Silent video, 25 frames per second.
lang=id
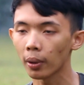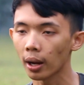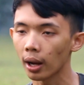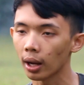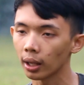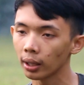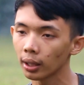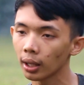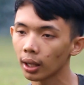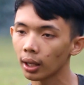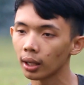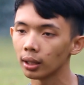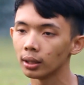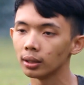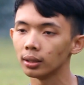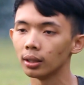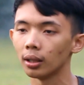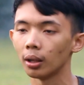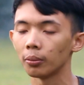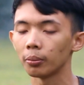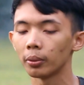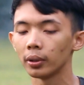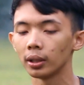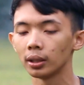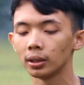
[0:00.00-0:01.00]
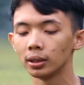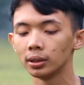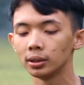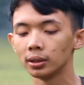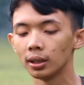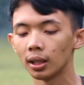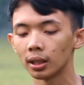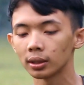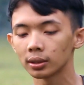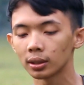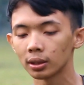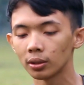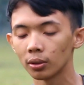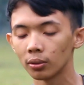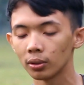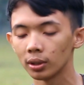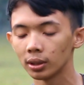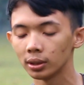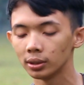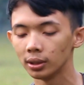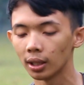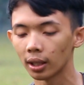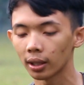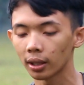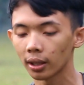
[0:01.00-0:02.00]
memang ada apa yang dijelaskan
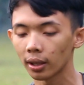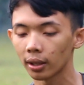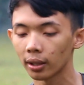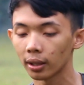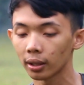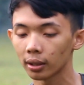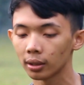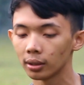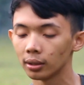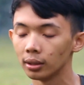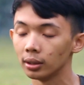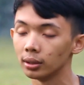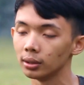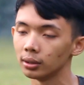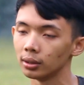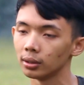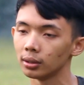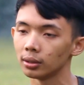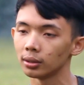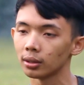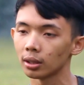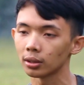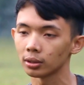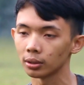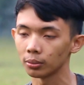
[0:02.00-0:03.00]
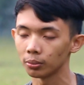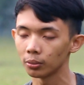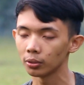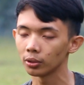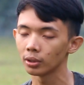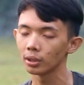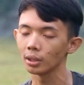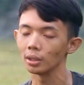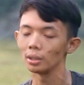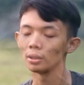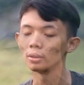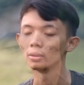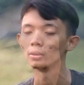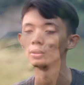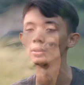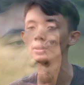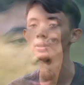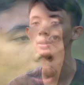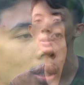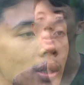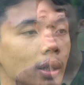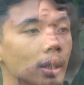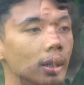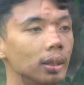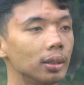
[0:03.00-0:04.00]
oleh Jakirnek di tersebut gitu
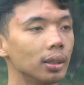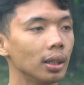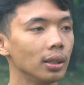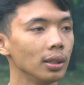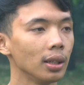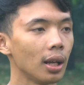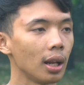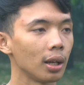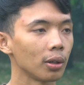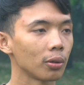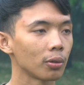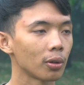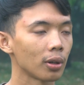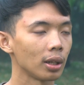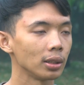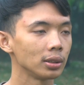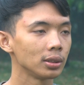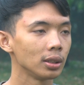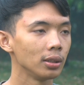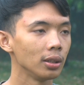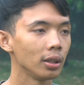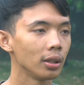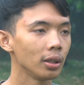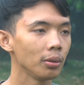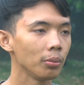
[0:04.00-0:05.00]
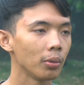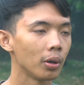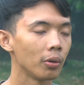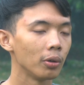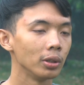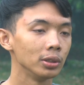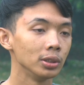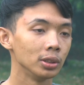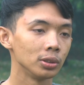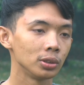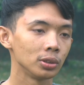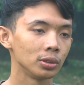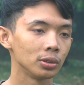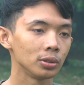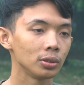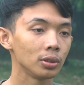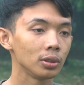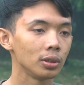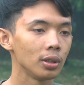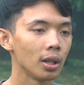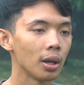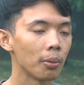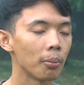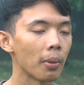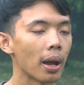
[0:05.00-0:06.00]
dan di Al-Quran sendiri bahwa
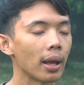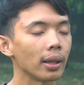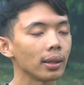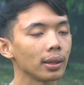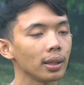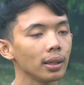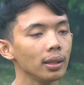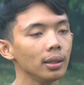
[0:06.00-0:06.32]
Yesus tidak